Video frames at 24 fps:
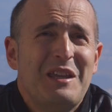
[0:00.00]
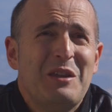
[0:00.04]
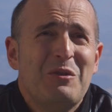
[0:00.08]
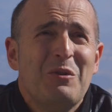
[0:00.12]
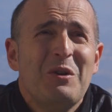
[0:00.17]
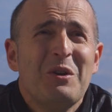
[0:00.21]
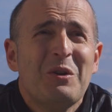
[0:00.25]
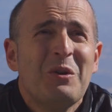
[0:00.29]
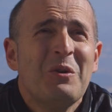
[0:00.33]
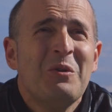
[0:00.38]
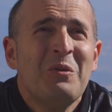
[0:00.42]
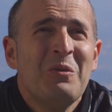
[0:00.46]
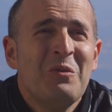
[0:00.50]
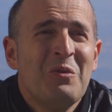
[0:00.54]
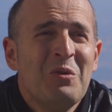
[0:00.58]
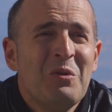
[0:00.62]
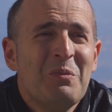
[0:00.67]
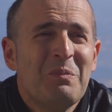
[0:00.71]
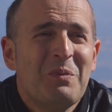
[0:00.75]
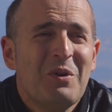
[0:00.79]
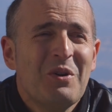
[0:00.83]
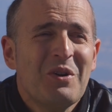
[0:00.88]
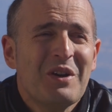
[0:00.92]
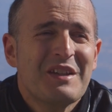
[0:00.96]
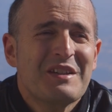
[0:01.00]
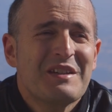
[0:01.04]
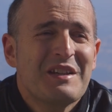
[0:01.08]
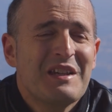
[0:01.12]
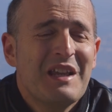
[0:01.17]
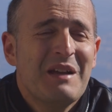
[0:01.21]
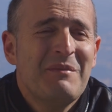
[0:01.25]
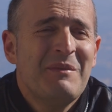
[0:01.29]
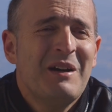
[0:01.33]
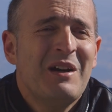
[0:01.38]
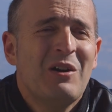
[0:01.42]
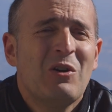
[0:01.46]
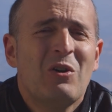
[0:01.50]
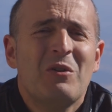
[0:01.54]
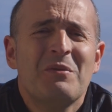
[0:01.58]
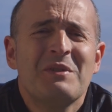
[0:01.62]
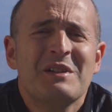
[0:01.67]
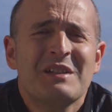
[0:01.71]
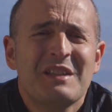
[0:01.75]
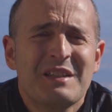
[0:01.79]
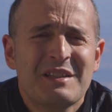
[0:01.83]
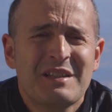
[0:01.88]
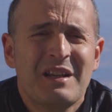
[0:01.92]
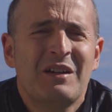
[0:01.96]
Y doy con un grupo que se llama
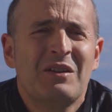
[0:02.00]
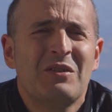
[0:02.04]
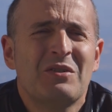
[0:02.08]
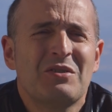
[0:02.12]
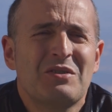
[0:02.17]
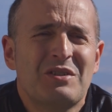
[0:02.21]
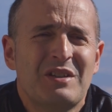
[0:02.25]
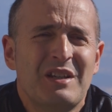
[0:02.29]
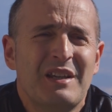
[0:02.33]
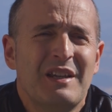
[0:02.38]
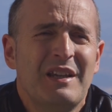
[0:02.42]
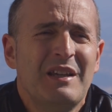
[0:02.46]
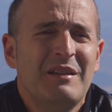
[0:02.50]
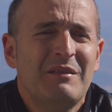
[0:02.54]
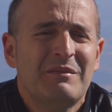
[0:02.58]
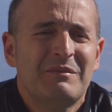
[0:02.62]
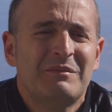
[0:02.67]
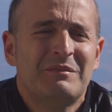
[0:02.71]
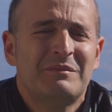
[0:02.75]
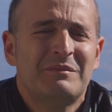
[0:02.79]
Jóvenes de San José,